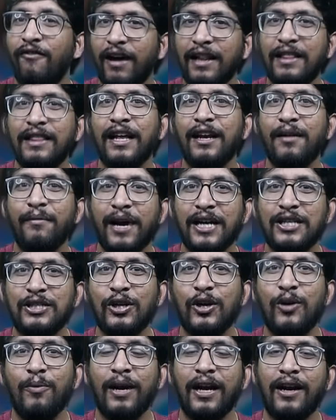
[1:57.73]
వందల
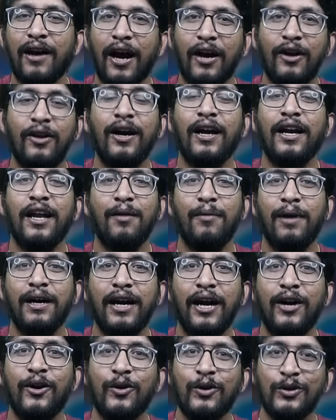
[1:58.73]
లో మనకు అడ్డుగా
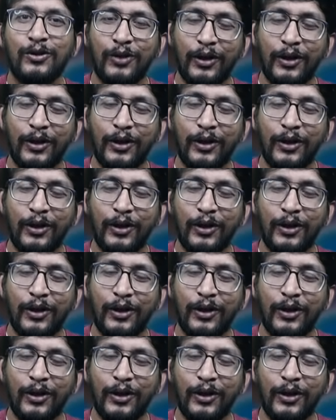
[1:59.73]
నిలబడ్డాడు